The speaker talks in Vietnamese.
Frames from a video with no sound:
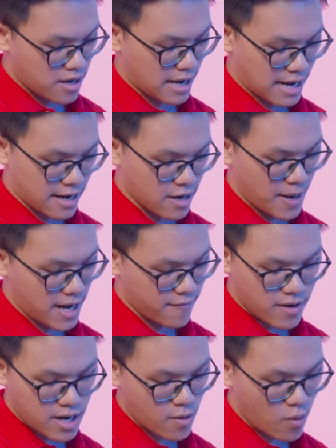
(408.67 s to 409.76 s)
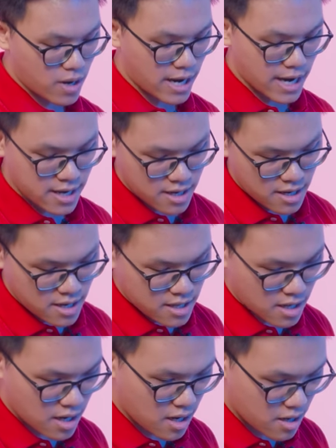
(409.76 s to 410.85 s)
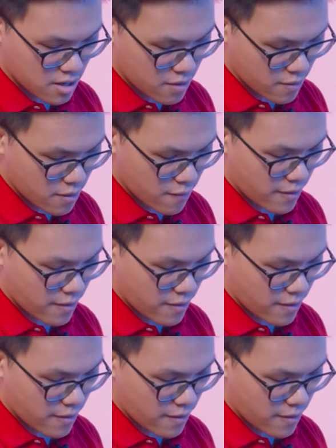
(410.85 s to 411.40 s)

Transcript: kể cả đời 7 vẫn đều ok hết nên là đừng ờ,